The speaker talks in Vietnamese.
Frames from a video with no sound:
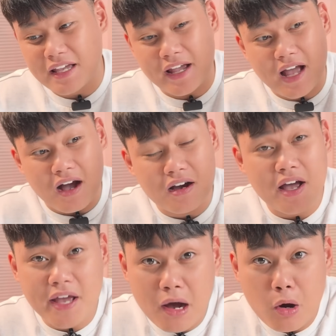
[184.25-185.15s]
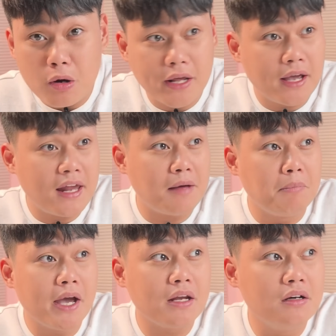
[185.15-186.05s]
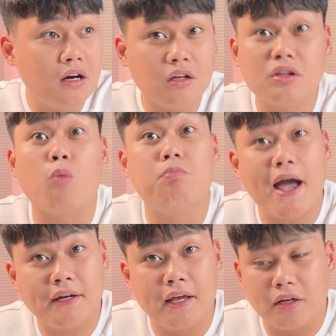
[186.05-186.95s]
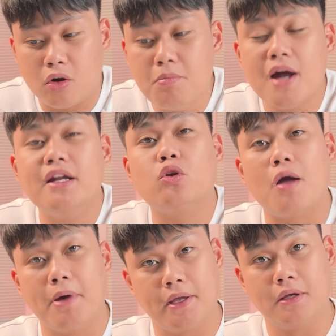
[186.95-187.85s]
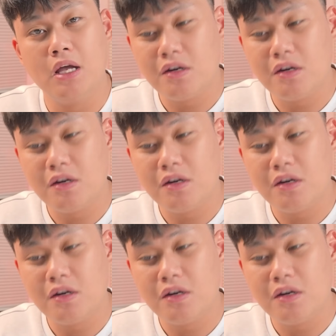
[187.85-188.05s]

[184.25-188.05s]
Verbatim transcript: kể cả người yêu này hay là mấy cái đứa nó tọc mạch này nó mượn điện thoại mình